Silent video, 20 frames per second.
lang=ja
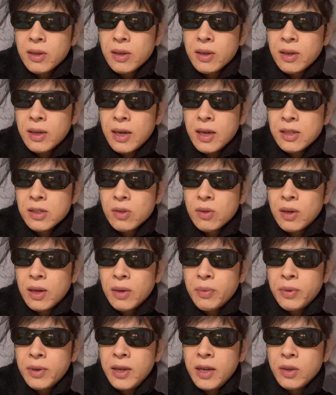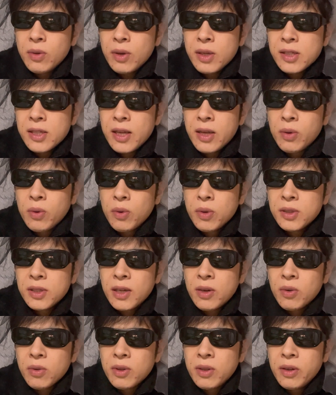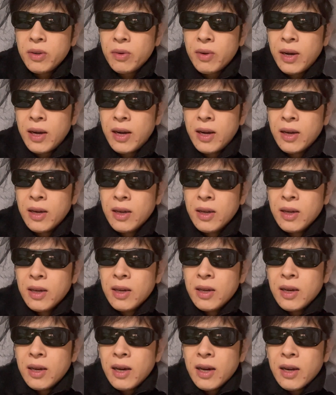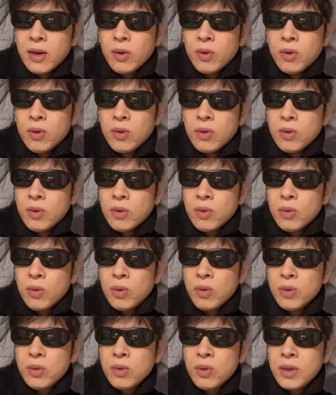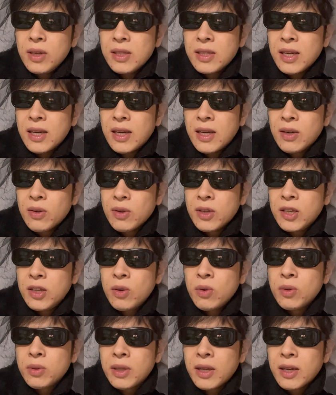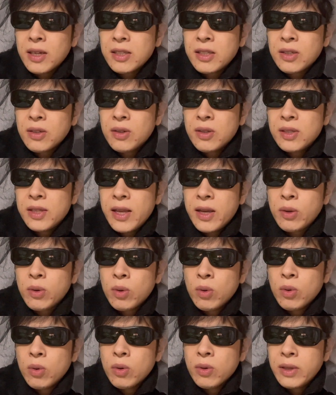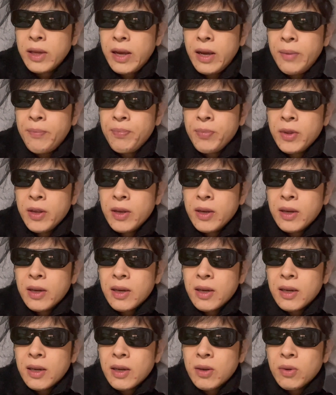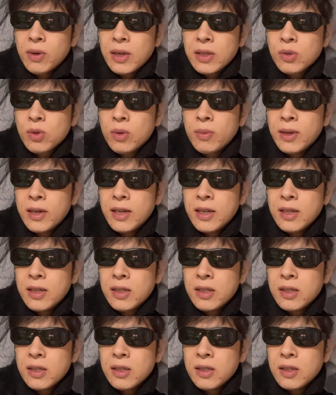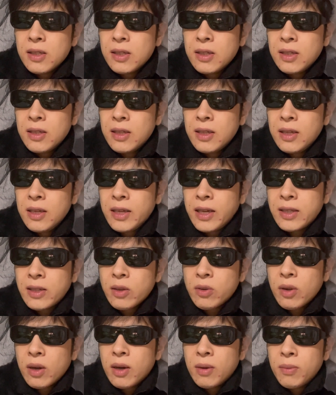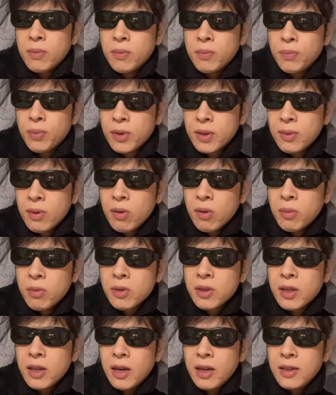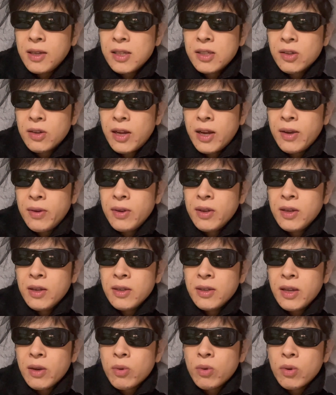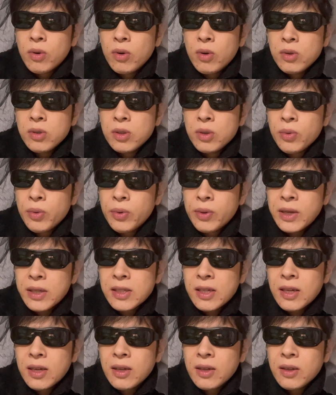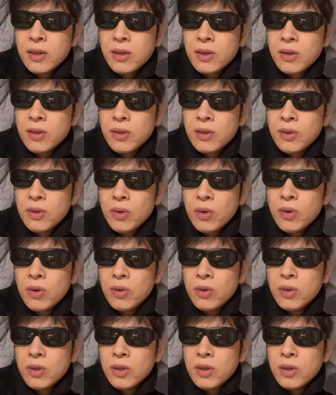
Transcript: がそのアフリエイトで成功したのっていうのは、あの、本当にさ、あの、清く正しく成功法で、あの、あそこまで行けたとは僕も思ってないんですよね。で、この情報屋さんの、